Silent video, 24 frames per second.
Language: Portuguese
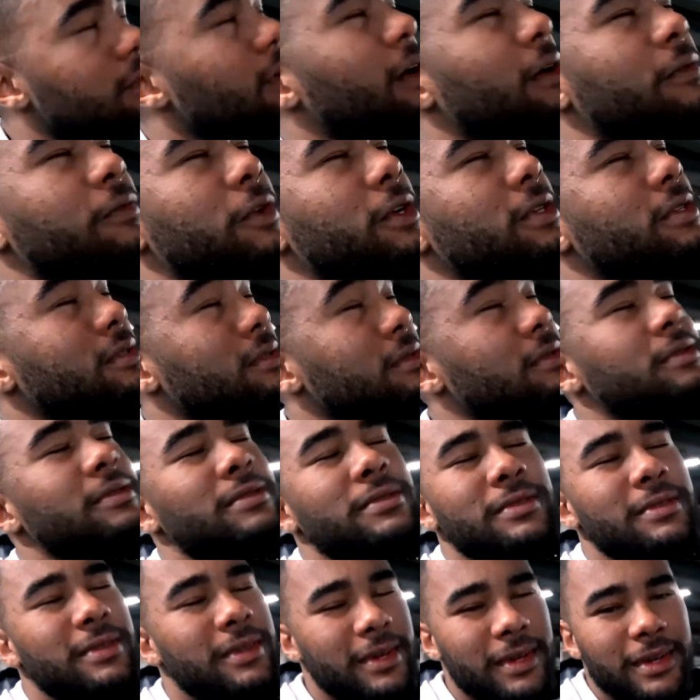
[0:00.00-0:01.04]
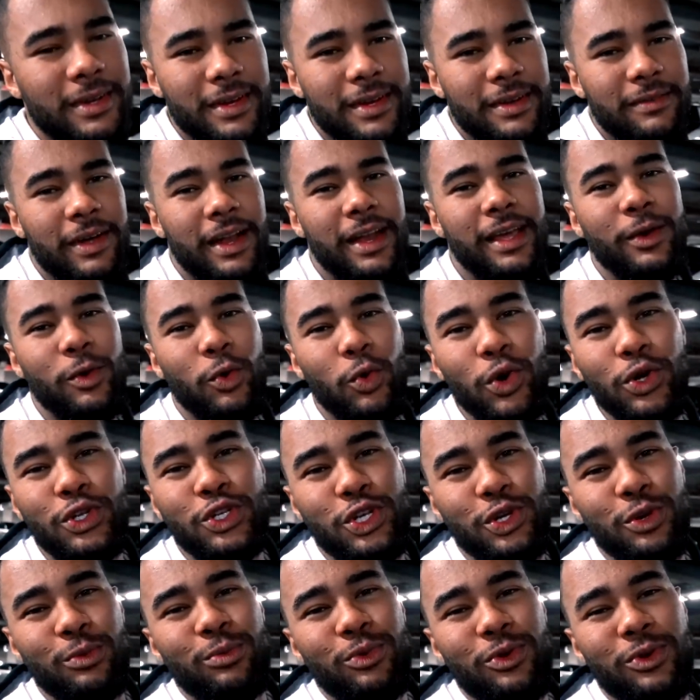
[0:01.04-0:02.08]
é, ficou assim, hum, Falei,
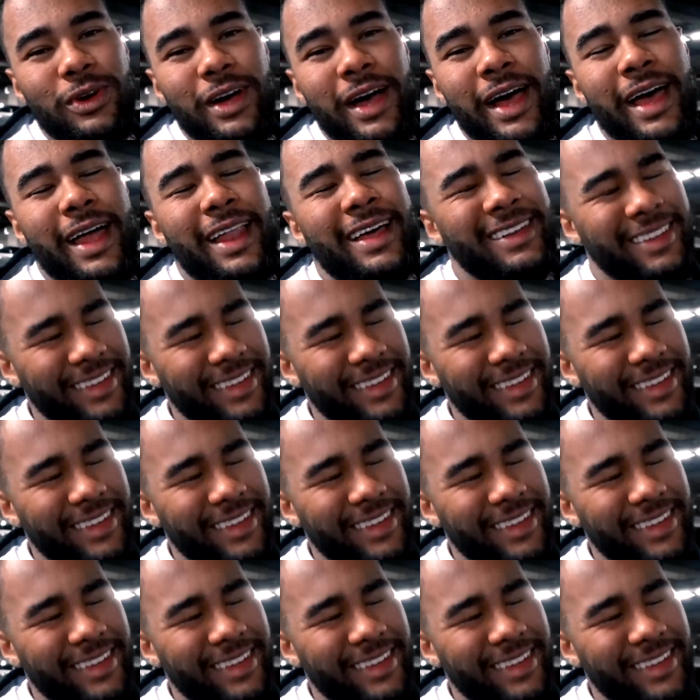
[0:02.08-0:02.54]
último. Aí ela.